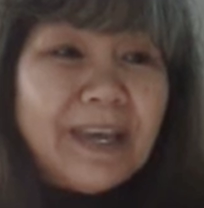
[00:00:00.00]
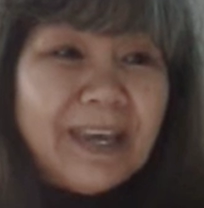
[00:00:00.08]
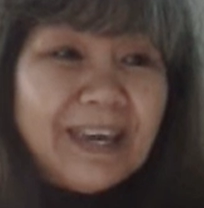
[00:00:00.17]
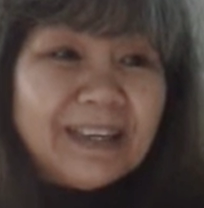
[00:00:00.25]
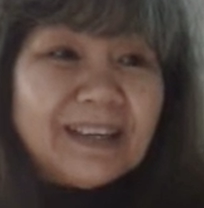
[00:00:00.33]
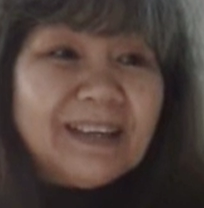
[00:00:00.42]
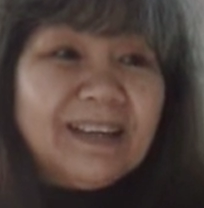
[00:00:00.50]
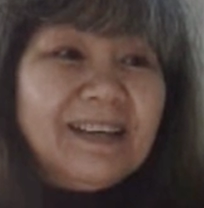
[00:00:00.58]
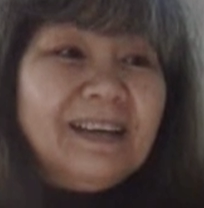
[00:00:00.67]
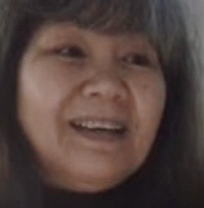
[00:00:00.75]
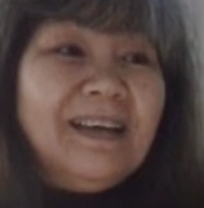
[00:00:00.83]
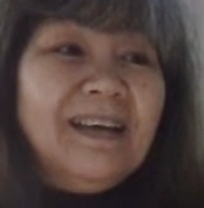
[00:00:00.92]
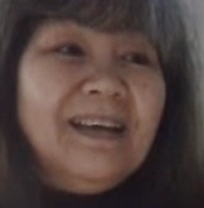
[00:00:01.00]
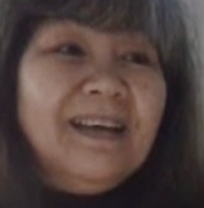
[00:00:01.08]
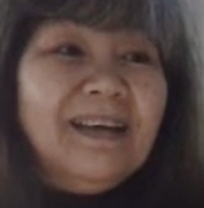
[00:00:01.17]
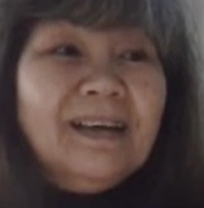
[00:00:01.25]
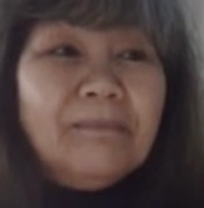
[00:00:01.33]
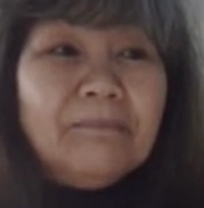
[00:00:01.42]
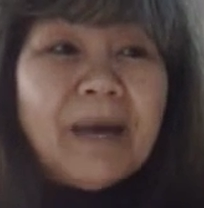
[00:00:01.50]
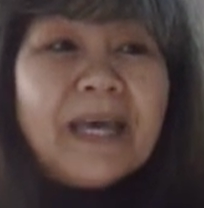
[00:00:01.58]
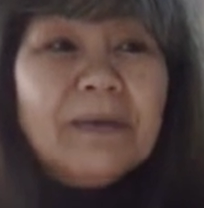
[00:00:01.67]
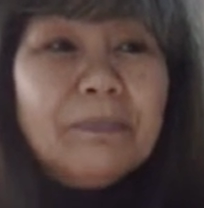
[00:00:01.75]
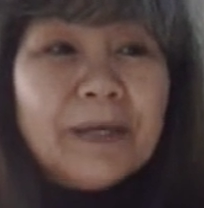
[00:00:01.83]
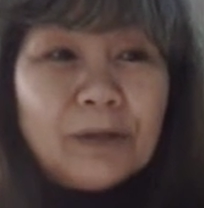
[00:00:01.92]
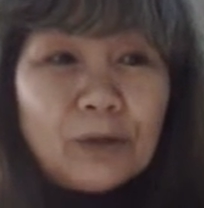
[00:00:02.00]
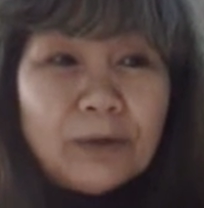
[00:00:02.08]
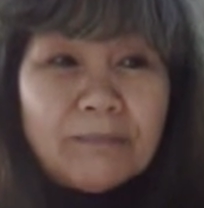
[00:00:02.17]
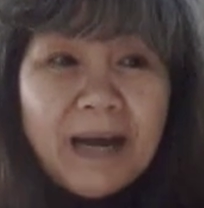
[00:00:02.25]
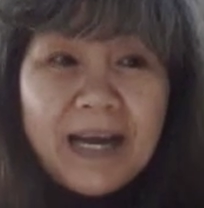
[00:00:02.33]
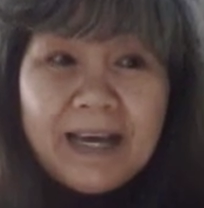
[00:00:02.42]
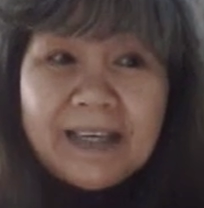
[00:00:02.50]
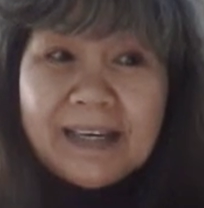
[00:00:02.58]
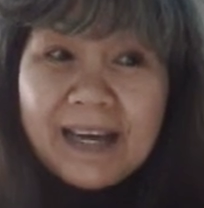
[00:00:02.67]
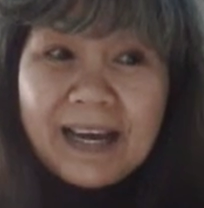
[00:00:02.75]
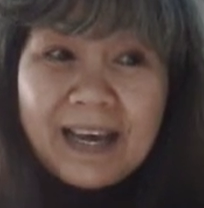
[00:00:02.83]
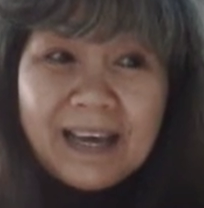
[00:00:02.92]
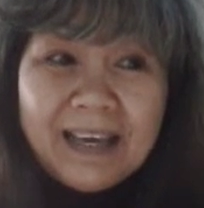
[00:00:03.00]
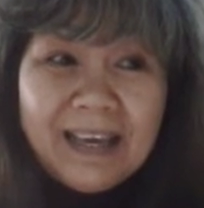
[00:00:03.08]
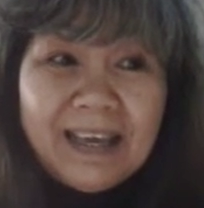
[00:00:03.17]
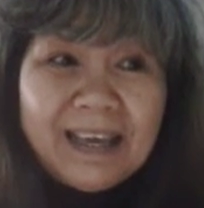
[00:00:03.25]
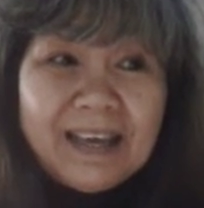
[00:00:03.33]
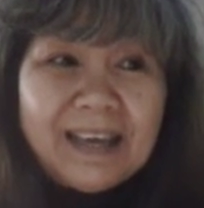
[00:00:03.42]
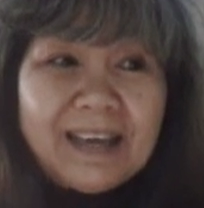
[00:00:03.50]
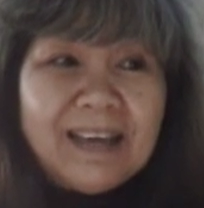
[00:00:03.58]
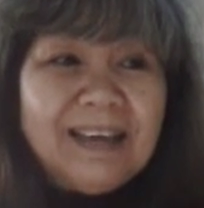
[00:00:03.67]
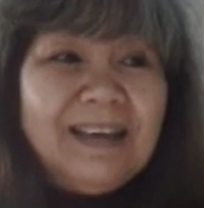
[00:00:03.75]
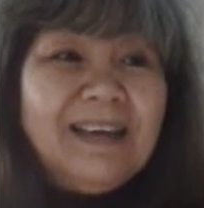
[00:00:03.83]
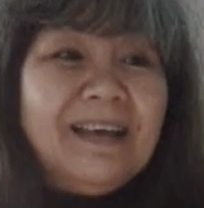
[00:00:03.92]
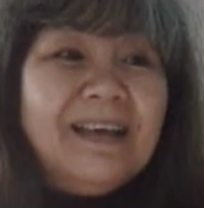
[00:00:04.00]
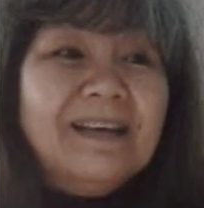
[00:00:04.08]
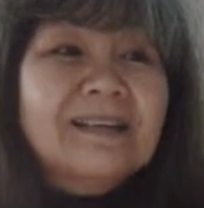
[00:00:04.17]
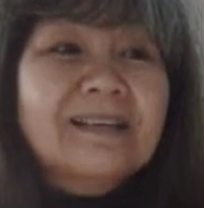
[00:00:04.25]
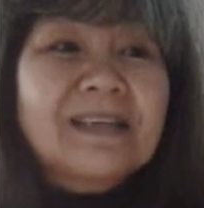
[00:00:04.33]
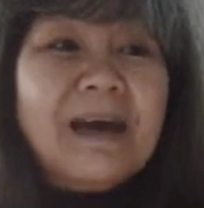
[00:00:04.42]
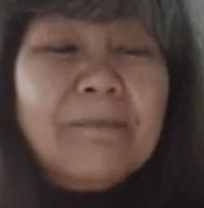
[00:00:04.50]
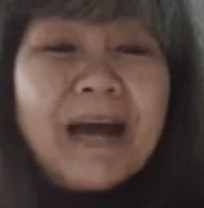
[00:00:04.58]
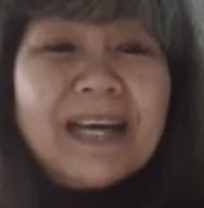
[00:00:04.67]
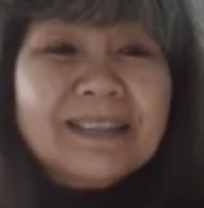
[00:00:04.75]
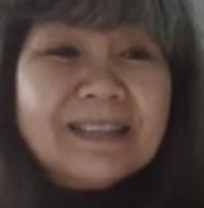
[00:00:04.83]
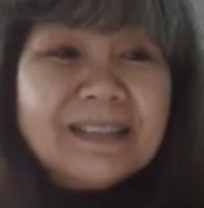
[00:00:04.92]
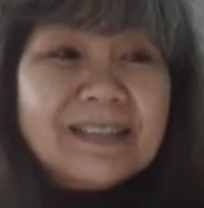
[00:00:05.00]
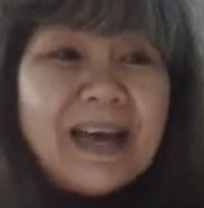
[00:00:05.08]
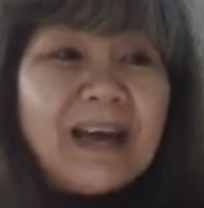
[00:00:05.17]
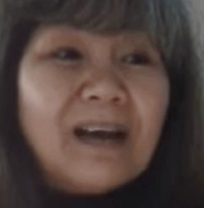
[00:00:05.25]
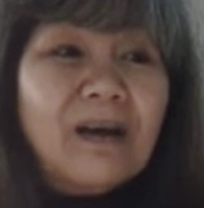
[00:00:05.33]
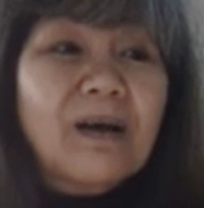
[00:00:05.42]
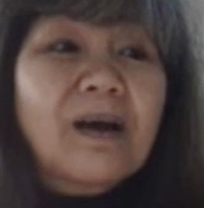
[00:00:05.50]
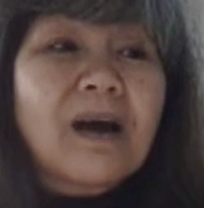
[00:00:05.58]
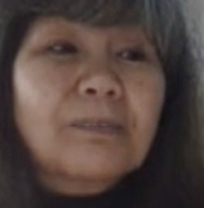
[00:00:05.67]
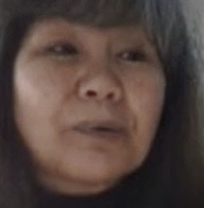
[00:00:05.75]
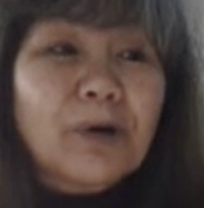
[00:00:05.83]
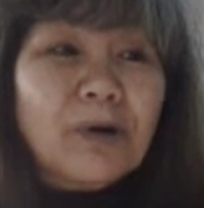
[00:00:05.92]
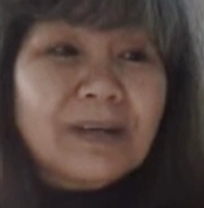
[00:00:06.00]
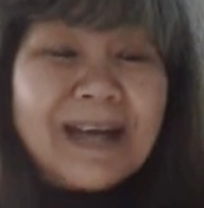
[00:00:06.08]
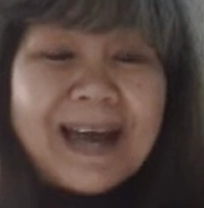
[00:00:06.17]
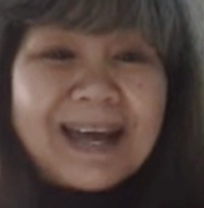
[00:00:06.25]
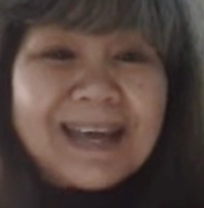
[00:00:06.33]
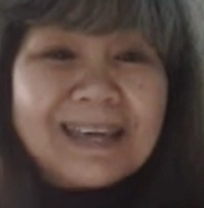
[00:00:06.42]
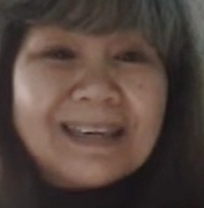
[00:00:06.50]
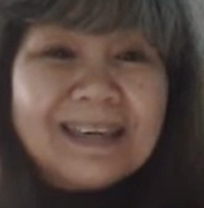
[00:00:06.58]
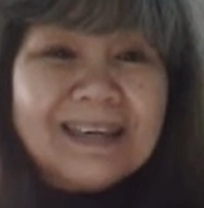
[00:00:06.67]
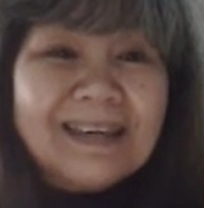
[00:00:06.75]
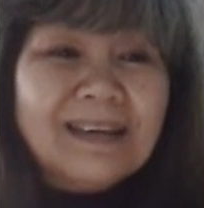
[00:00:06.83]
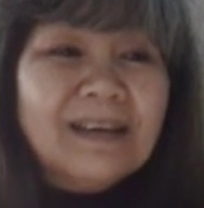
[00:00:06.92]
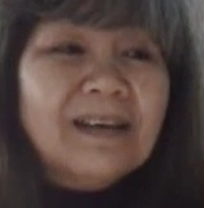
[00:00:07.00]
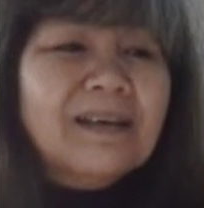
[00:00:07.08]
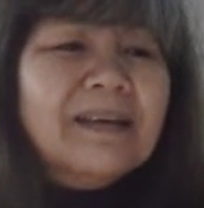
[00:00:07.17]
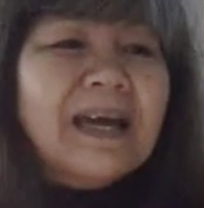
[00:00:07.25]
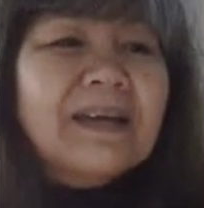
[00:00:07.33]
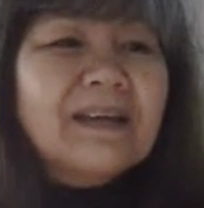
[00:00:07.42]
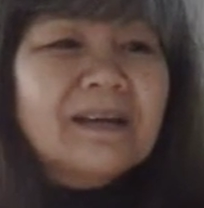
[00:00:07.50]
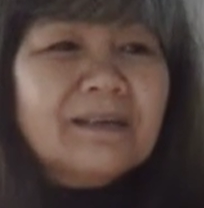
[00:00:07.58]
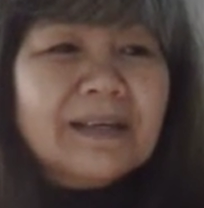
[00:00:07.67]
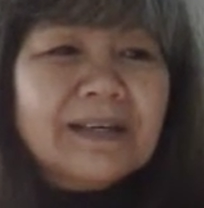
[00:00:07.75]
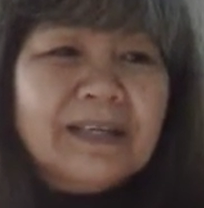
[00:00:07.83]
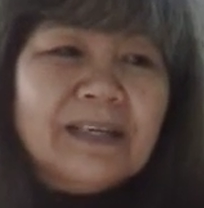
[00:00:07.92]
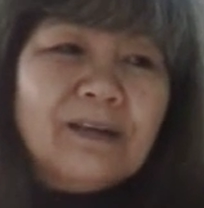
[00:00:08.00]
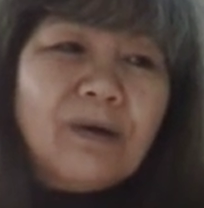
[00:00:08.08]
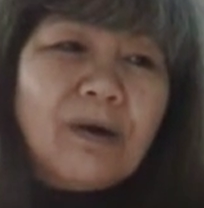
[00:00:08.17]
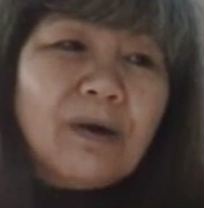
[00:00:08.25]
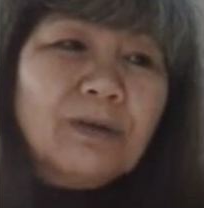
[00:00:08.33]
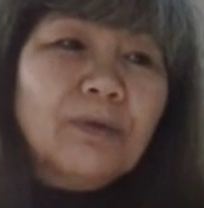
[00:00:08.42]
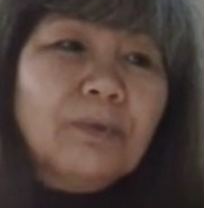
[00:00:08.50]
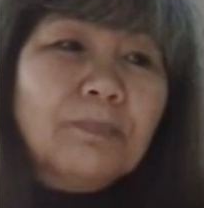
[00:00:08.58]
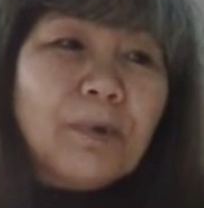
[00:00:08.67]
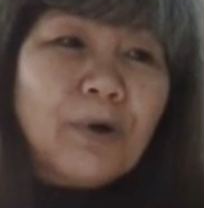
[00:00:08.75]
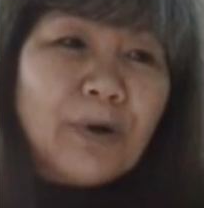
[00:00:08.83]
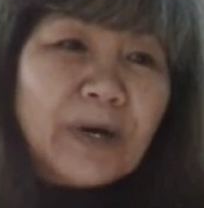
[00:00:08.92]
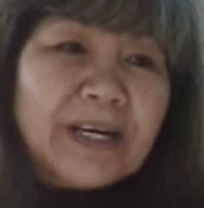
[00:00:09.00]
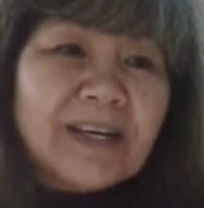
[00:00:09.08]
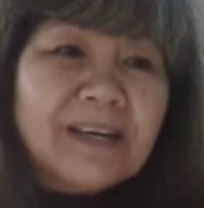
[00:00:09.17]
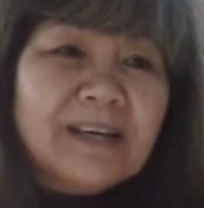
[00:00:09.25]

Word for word: เอง ไม่ผิดกฎหมายนะคะ สามารถที่จะครอบครองได้ ในกรณีของลุงพล